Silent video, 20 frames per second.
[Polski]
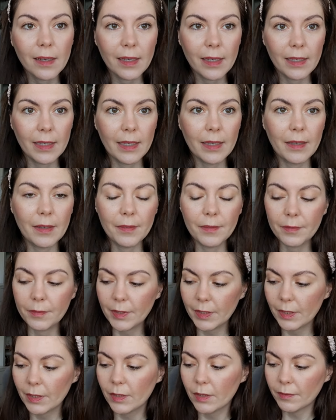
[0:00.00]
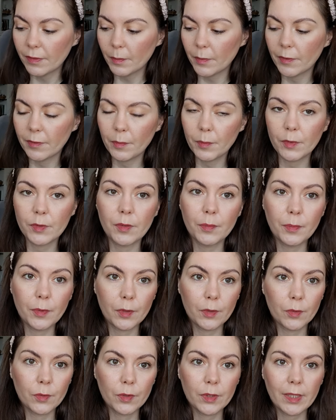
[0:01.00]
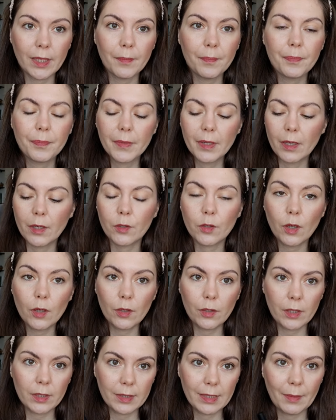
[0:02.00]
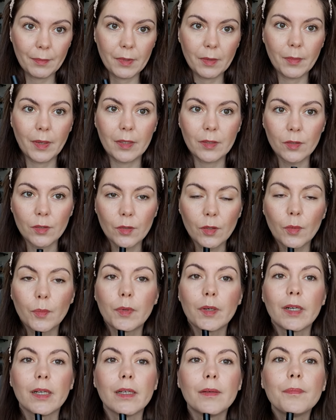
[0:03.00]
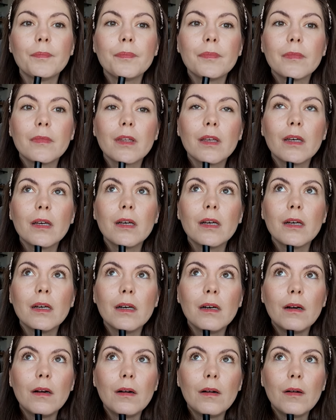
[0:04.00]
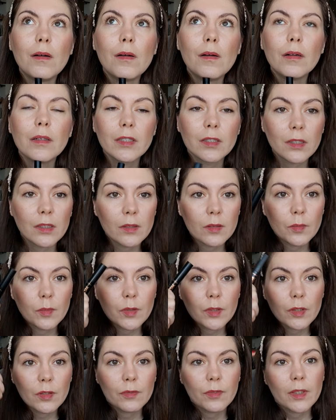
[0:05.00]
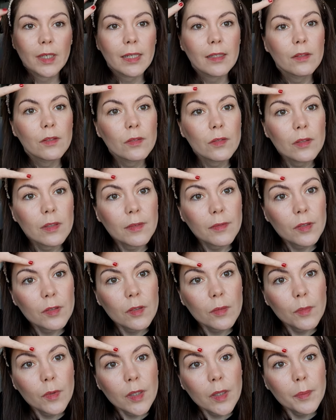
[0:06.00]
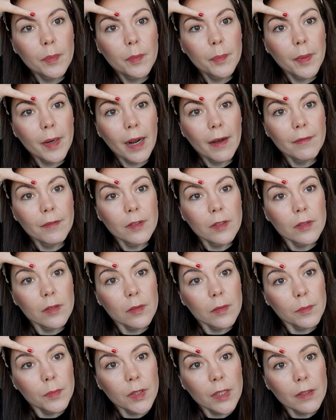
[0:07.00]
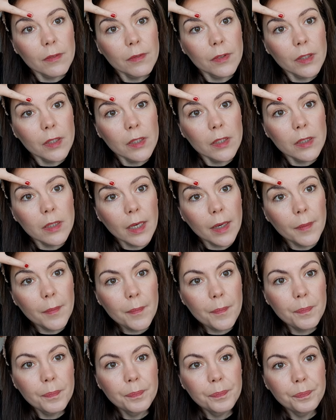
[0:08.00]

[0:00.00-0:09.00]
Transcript: Y, wiecie, co Wam powiem o tym produkcie? Kolor jest dla mnie bardzo dobry. Y, jeżeli sobie gdzieś wyjadę, no to zawsze to mogę poprawić przed wyjściem.